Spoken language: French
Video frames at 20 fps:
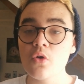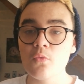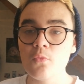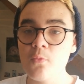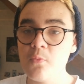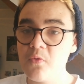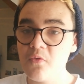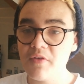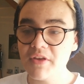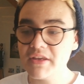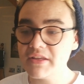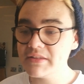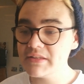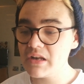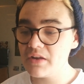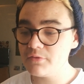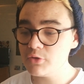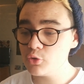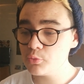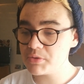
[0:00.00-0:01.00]
vous pouvez quitter
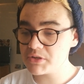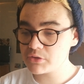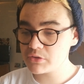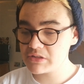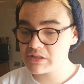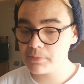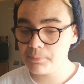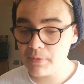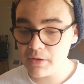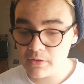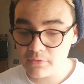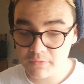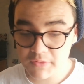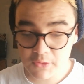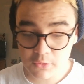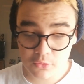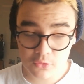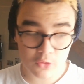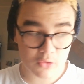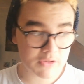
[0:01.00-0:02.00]
la vidéo parce que c'est pas une
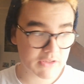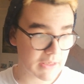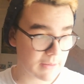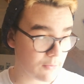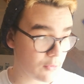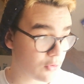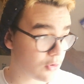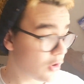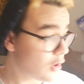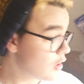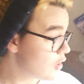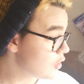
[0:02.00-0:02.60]
vidéo dans le thème,